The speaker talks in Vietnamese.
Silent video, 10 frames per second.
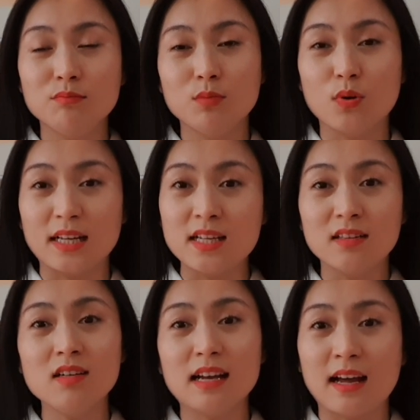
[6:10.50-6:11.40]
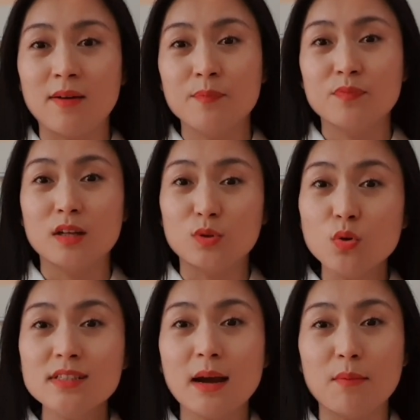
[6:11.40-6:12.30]
một cái nhận thức là, là
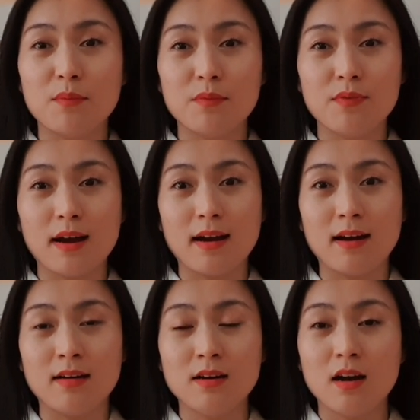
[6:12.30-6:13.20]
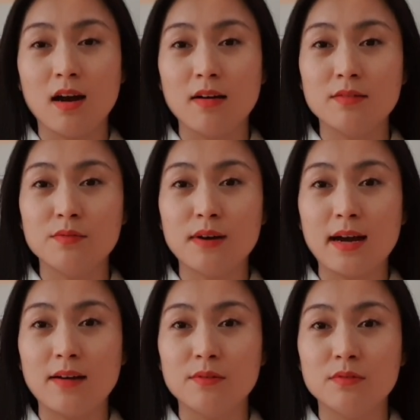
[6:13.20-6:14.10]
tôn trọng và uh,
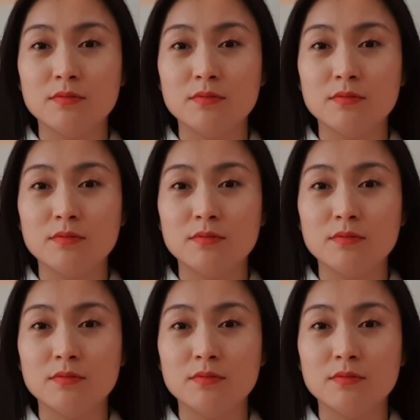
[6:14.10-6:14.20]
và